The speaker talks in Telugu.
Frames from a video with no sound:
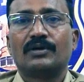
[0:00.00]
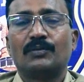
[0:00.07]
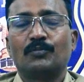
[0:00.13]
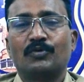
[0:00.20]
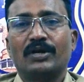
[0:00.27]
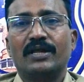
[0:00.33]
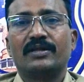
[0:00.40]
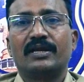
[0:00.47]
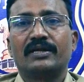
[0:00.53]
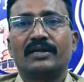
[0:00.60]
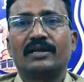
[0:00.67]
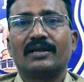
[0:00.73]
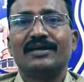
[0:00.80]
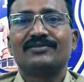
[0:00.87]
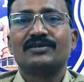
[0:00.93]
అమ్ముకునే
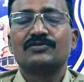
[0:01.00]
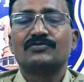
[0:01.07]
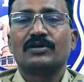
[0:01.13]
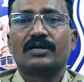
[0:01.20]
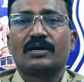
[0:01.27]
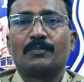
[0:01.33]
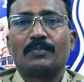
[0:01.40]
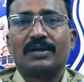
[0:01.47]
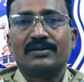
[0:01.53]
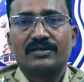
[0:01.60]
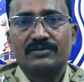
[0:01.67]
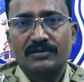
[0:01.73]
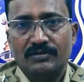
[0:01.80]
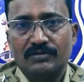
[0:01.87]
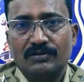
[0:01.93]
దానికి లైసెన్సులకి అప్లై
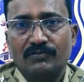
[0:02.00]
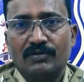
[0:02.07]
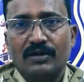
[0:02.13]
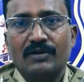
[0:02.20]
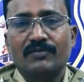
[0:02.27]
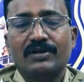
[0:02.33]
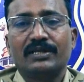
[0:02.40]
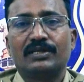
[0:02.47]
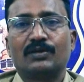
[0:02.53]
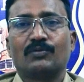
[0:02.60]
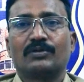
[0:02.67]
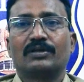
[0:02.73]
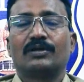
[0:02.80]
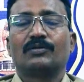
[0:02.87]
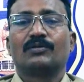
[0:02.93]
చేసినటువంటి వారు ఎవరైతే
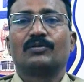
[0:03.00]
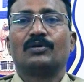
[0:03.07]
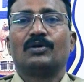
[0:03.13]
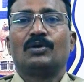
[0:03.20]
ఉన్నారో